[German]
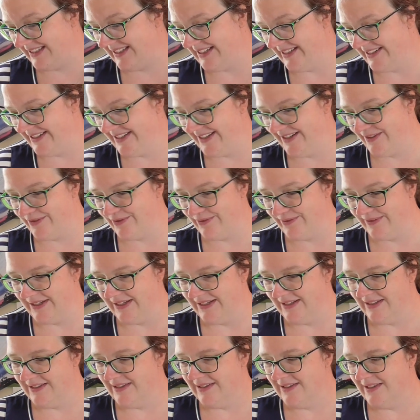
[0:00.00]
sagen. Die
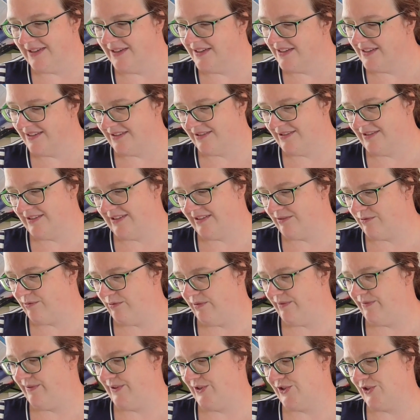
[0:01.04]
Anleitung
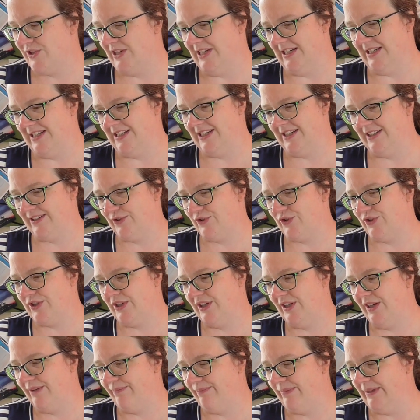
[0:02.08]
gut verständlich
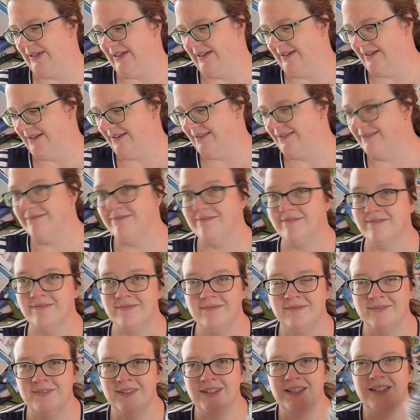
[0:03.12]
geschrieben, ja.
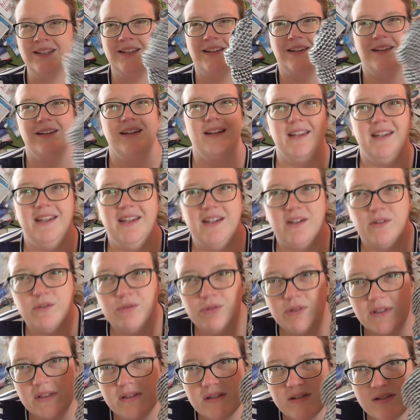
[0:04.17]
Eher
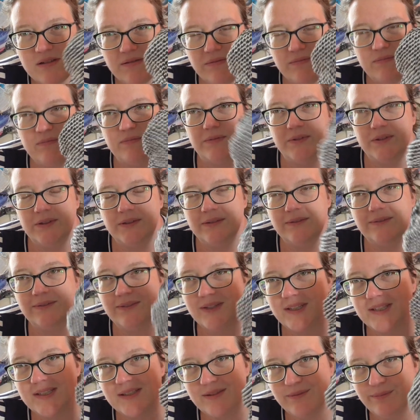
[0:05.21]
kurz,
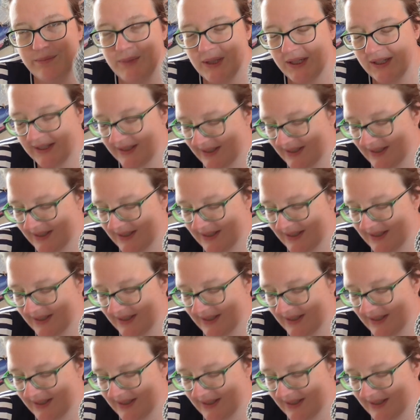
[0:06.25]
was